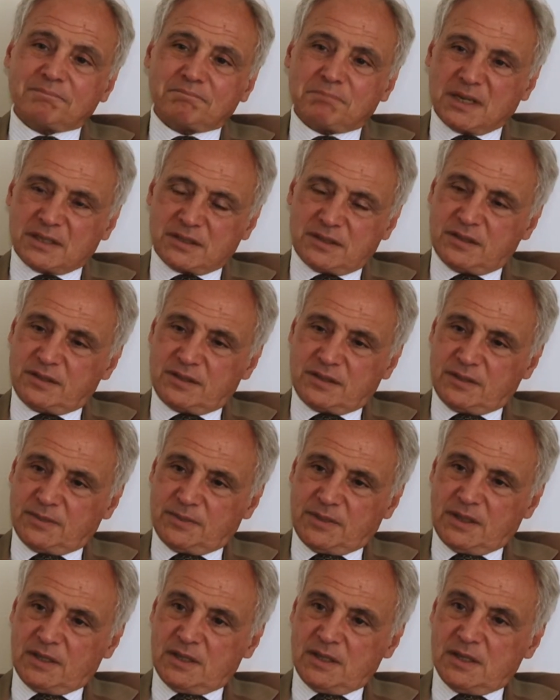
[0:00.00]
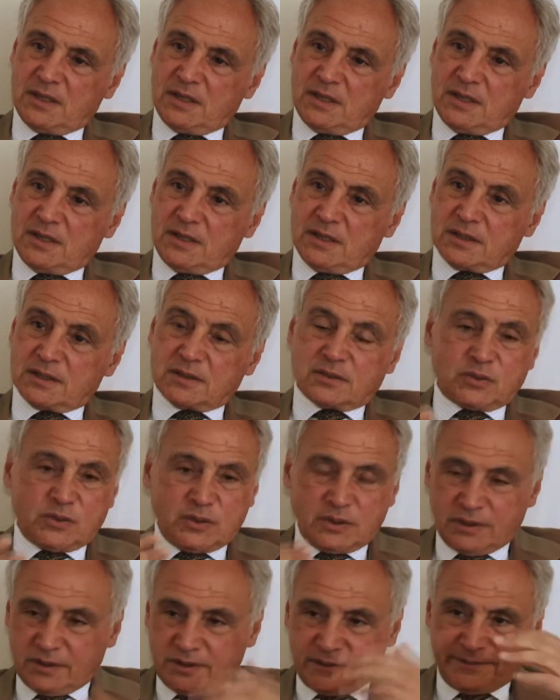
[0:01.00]
bassissima.
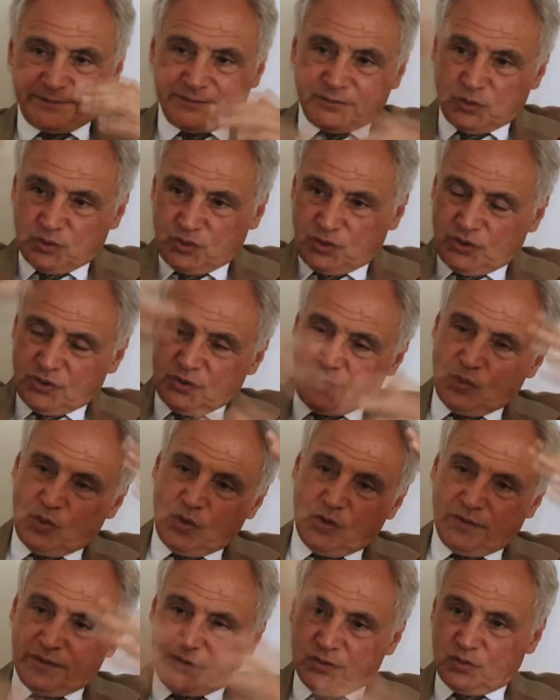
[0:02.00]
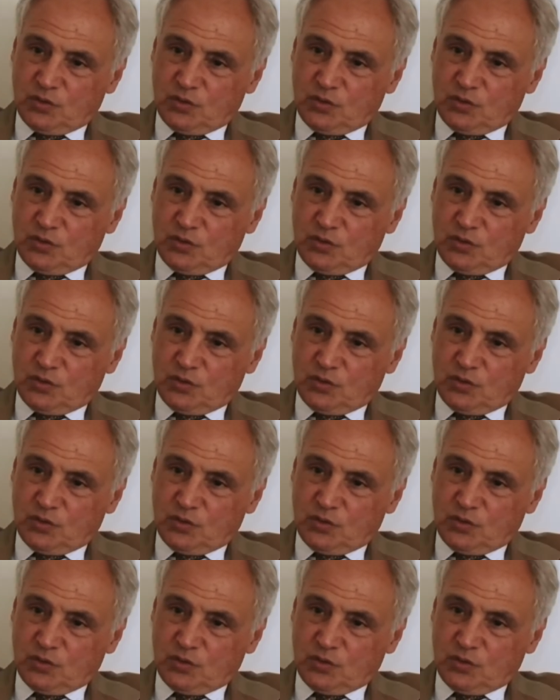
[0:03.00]
Quindi non ci si muove